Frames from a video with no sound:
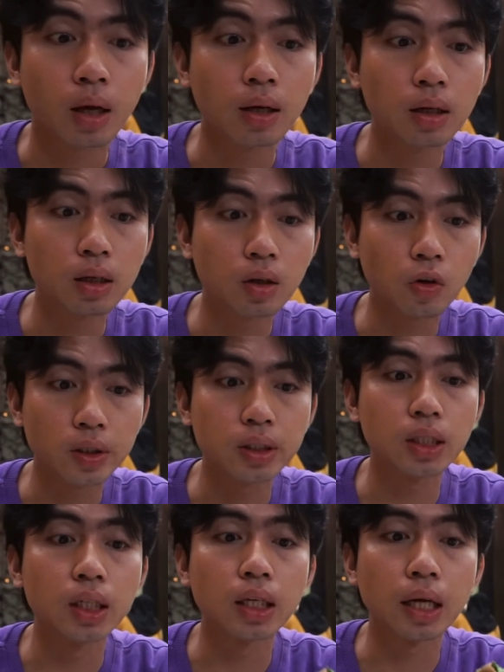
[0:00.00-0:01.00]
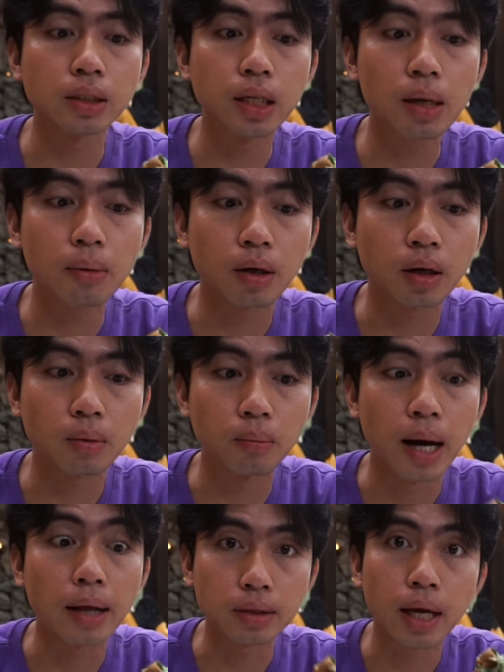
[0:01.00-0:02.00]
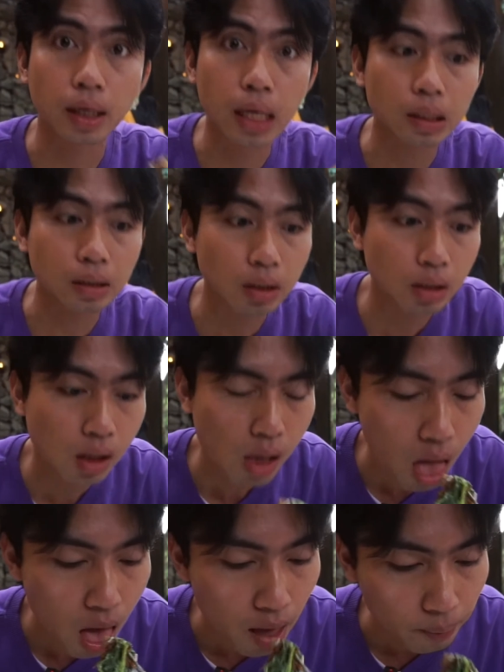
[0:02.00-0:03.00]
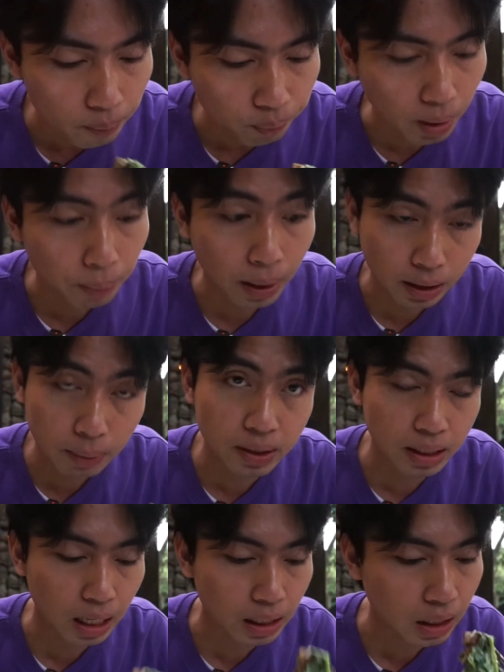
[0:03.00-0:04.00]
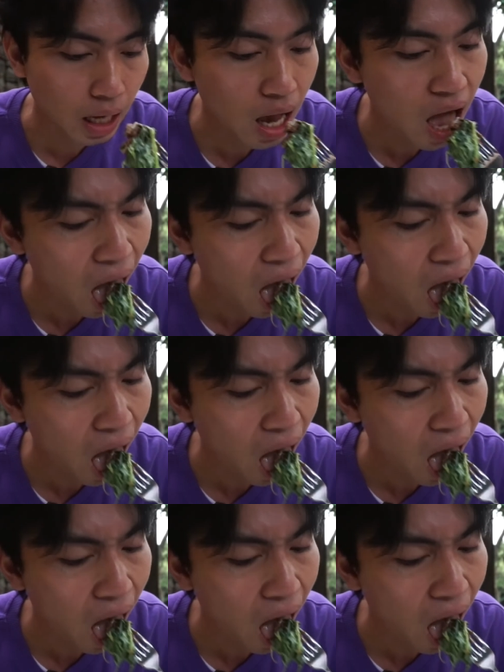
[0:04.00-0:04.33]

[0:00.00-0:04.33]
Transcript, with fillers: ke eh, kondisi dingin aja berasa enak ini. Apalagi masih anget ya.